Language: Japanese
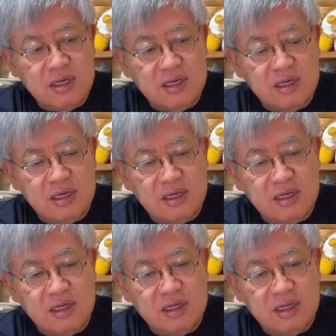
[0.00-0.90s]

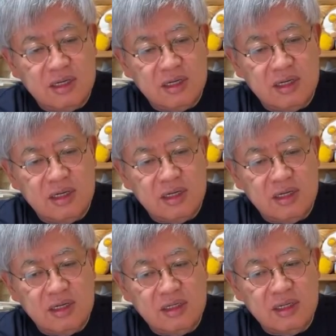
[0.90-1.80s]

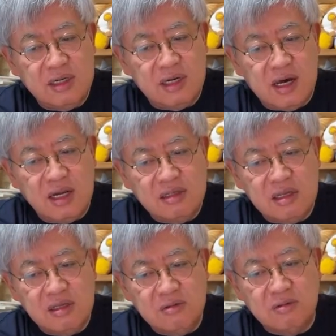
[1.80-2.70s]
えー、で、あり
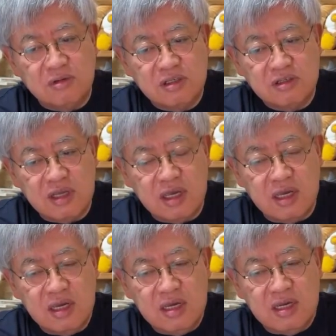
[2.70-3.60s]
ていに言うとですね、